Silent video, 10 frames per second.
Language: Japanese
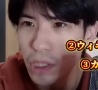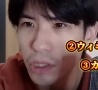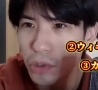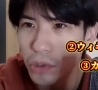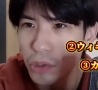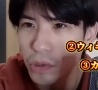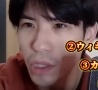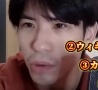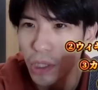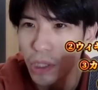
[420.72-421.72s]
カリー集
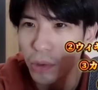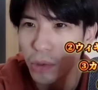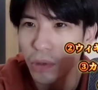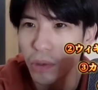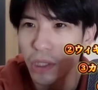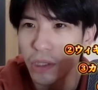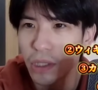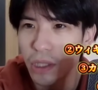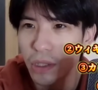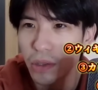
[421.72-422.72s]
中なのか疲労なのか
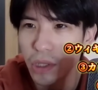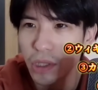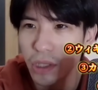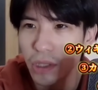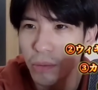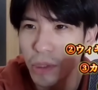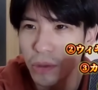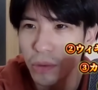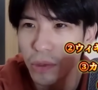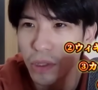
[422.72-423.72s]
前半とは違って
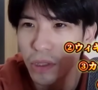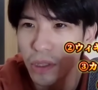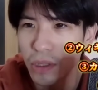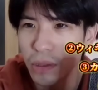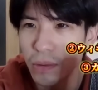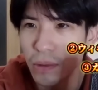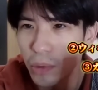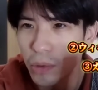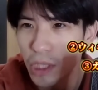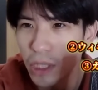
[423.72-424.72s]
ミス多くなってきて負
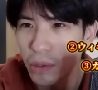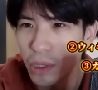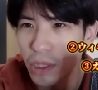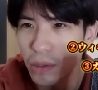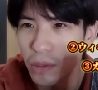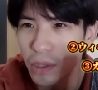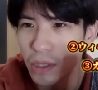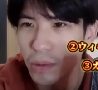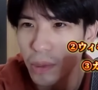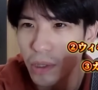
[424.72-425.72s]
け込んでやる気なく
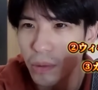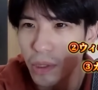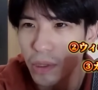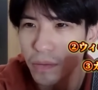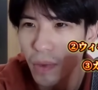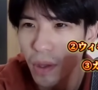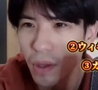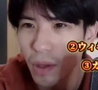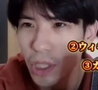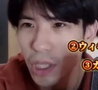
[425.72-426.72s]
なってしまったのか
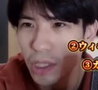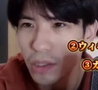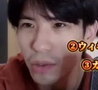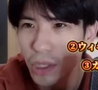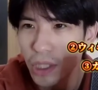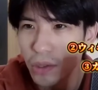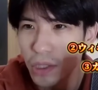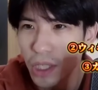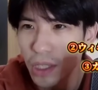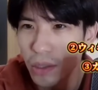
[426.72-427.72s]
ウォリアーズと
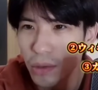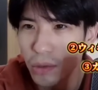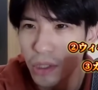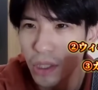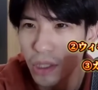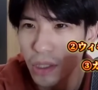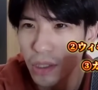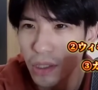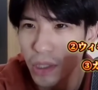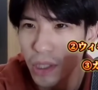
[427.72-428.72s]
キングス当たるとした
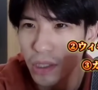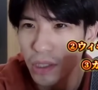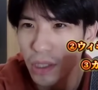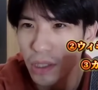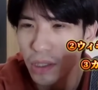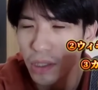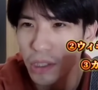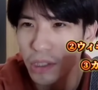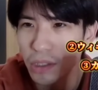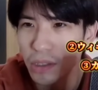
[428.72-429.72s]
らカンファレンスだな
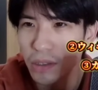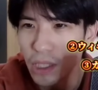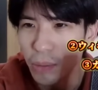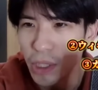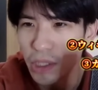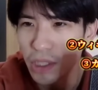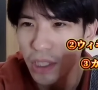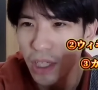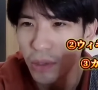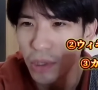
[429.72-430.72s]
厳しい
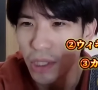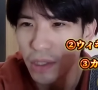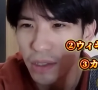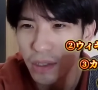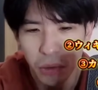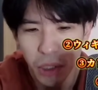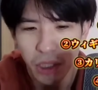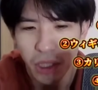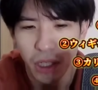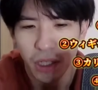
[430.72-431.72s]
カリーベンチ行きやるかそ
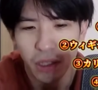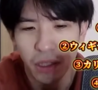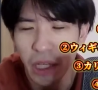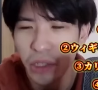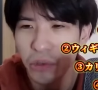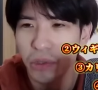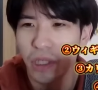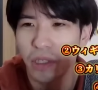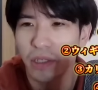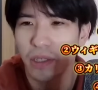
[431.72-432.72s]
れしたら大
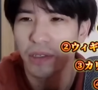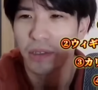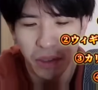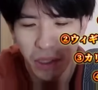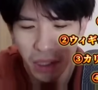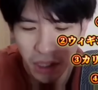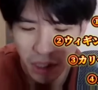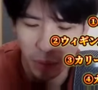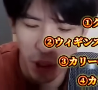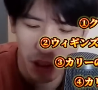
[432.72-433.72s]
ニュースだね
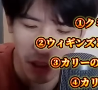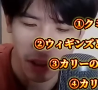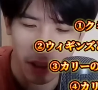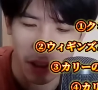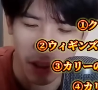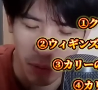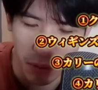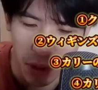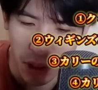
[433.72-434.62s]
ステフィン・カリーがベンチ行ったら